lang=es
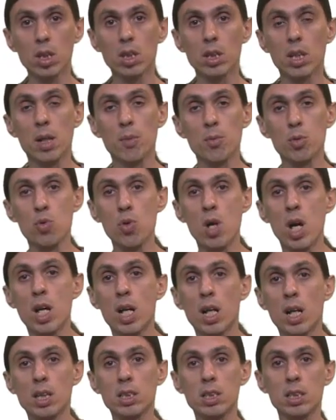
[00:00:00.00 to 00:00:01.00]
Tenemos unas
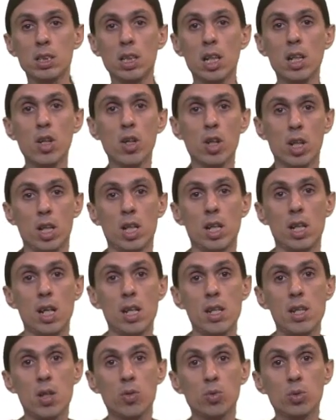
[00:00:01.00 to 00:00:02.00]
cargas exteriores que
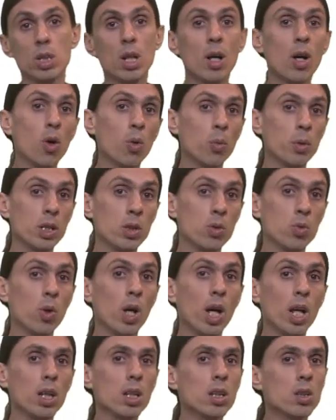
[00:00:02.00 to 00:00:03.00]
realizan un trabajo
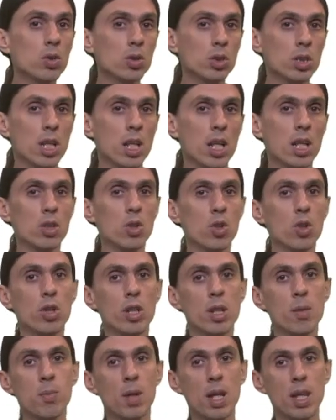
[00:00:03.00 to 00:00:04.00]
virtual, considerando los
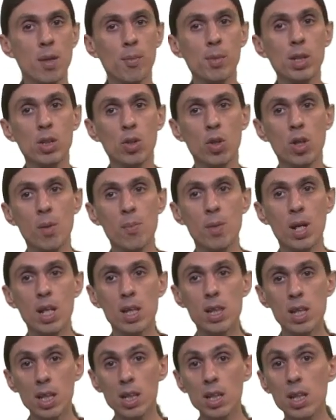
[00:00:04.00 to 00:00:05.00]
desplazamientos que
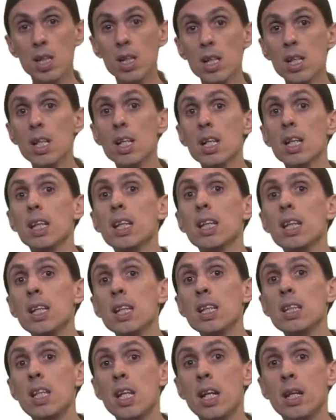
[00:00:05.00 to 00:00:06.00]
aparecen,
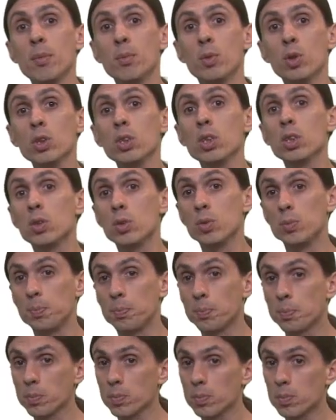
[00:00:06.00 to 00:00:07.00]
y tenemos
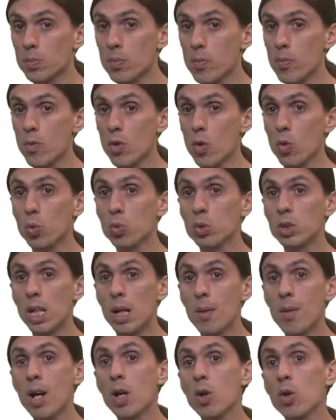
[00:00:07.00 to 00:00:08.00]
un
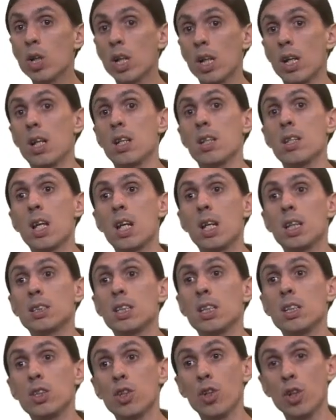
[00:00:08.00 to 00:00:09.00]
trabajo que realizan las
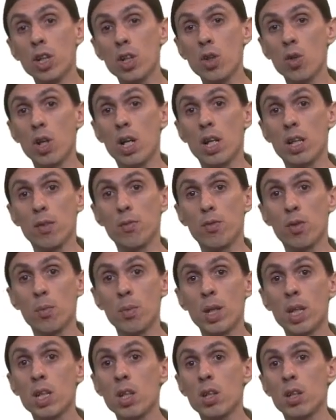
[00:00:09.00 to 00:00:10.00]
tensiones con las
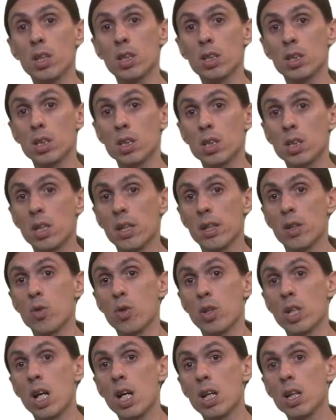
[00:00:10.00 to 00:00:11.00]
deformaciones.
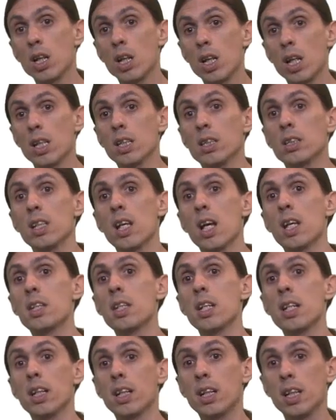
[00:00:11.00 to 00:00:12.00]
Recordar la densidad
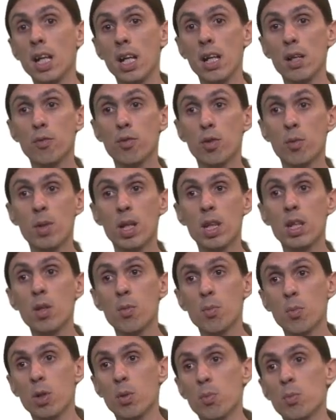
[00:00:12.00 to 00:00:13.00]
de energía de
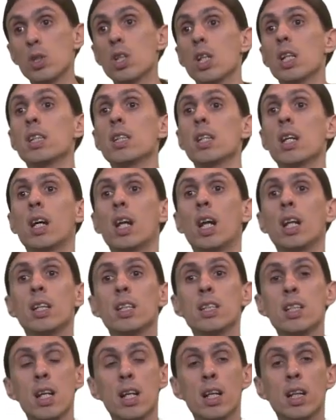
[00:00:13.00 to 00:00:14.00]
deformación. Bueno, pues la integral
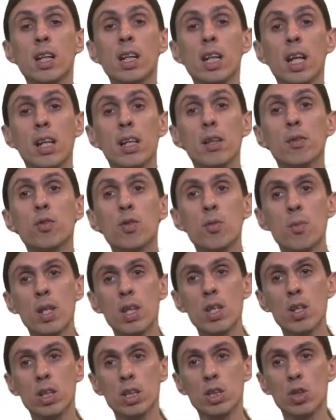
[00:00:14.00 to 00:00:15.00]
de esa energía de
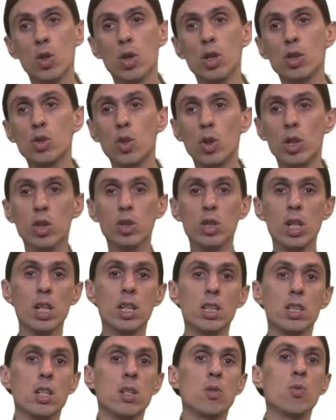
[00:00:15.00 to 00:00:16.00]
deformación en todo el sólido tiene
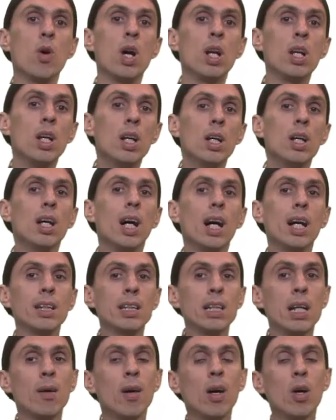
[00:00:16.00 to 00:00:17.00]
que ser igual al
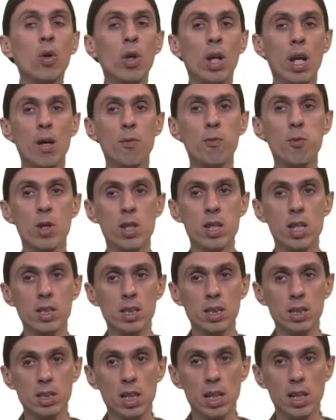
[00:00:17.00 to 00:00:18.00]
trabajo de las
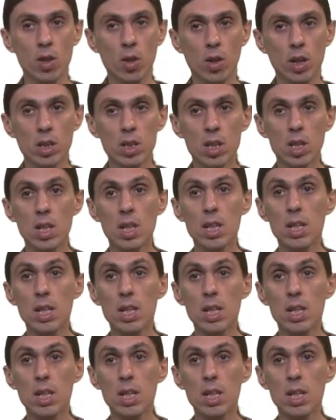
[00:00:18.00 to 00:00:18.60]
fuerzas exteriores.